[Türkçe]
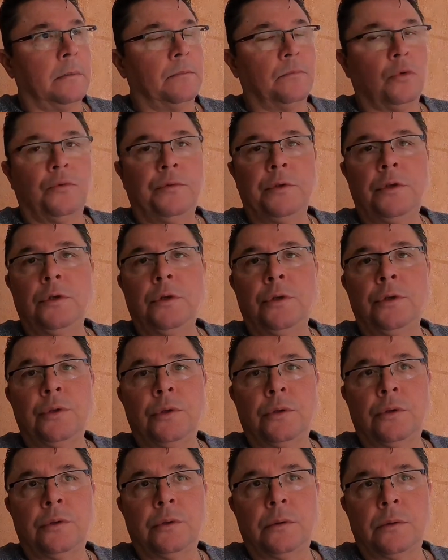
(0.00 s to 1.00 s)
Bu
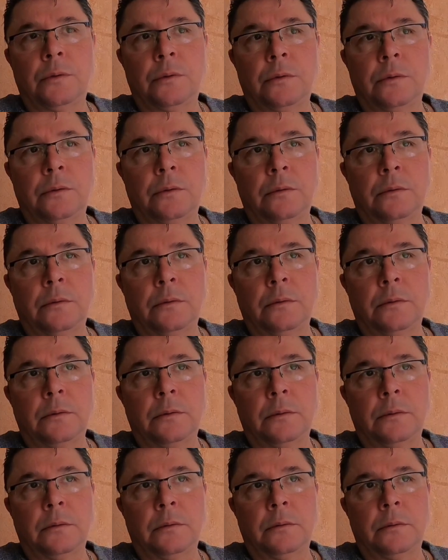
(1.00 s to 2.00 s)
videoyu
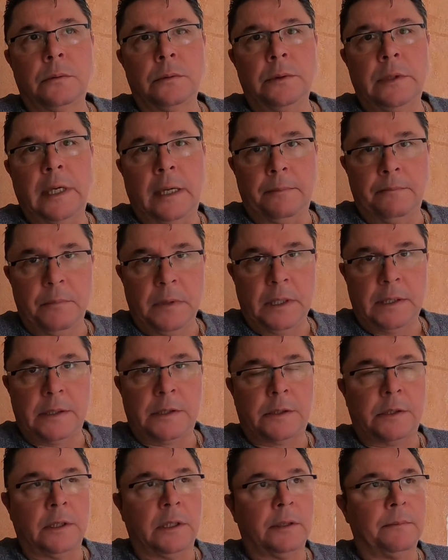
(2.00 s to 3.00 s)
yapmak
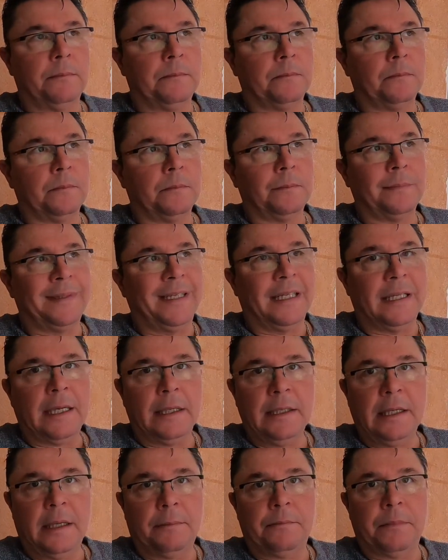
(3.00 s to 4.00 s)
istedim. Neden
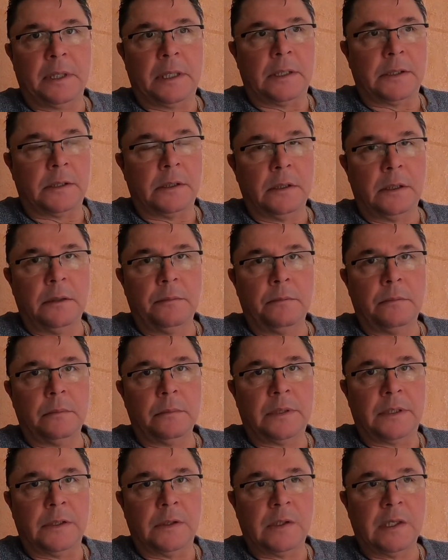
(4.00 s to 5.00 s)
yapmak istedim?
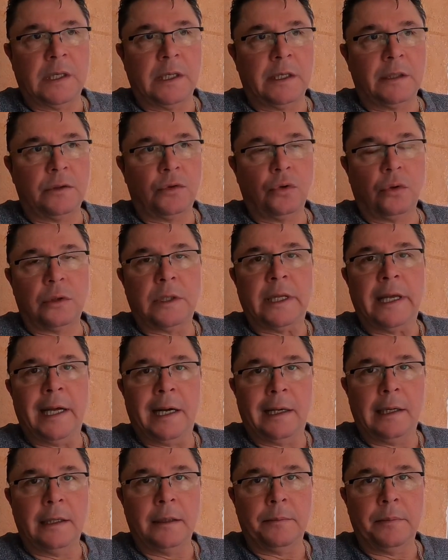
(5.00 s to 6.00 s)
Size çok
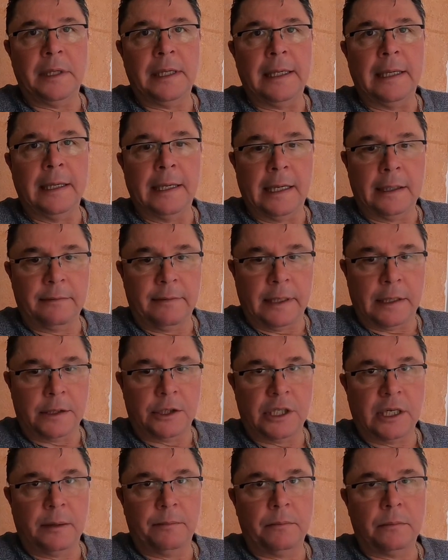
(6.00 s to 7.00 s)
değerli bilgiler
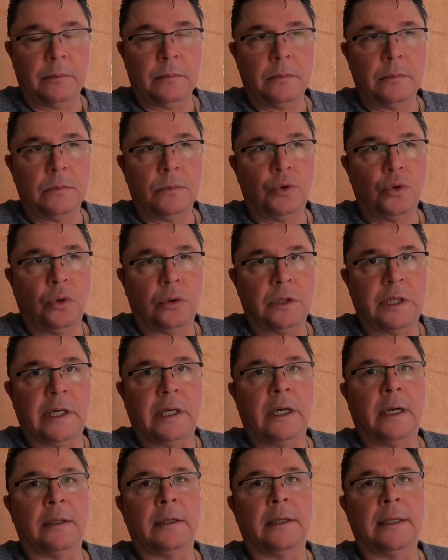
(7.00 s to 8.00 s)
vereceğim. Çok
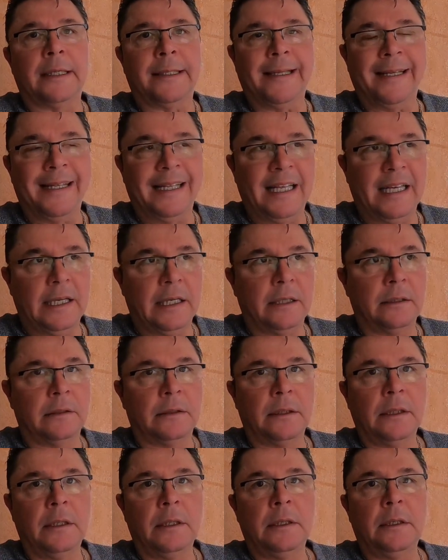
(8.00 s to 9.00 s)
dikkatle
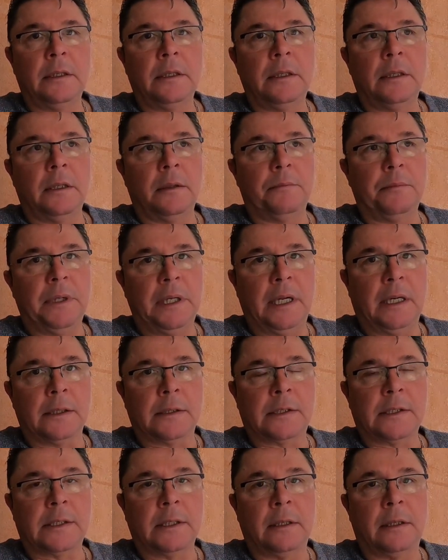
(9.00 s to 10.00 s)
dinleyin.
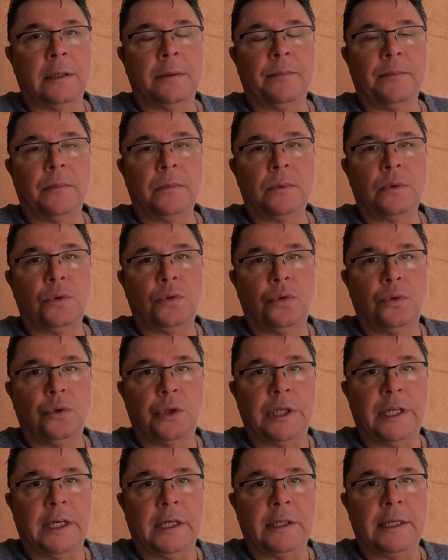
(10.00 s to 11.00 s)
Bilhassa
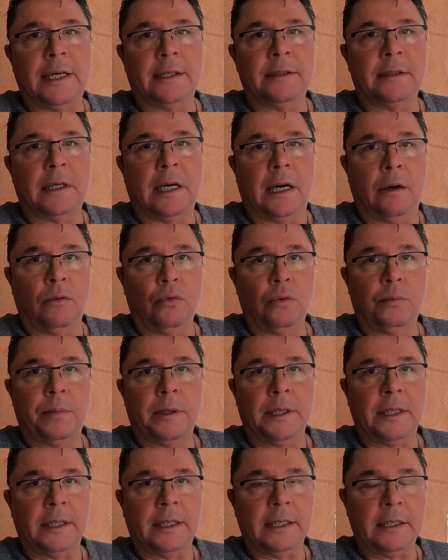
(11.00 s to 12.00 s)
Türkiye'den
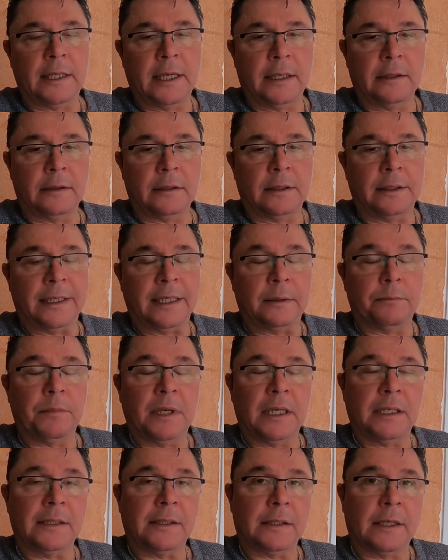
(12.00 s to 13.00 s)
Avrupa'ya giden,
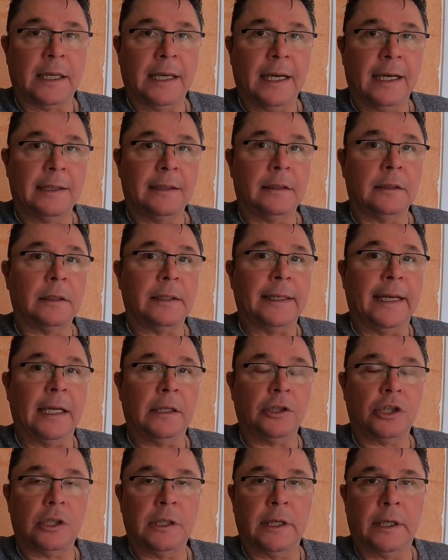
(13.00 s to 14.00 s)
gitmek isteyen
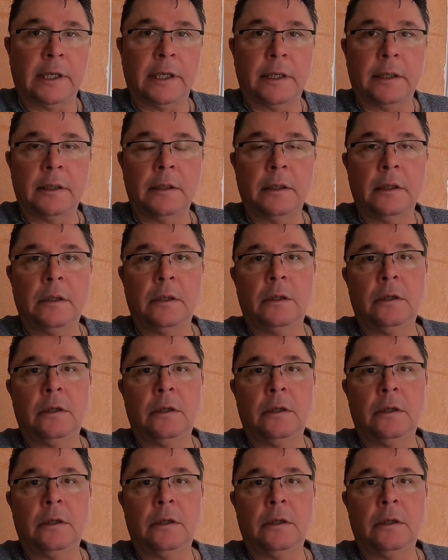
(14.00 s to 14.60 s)
gençlere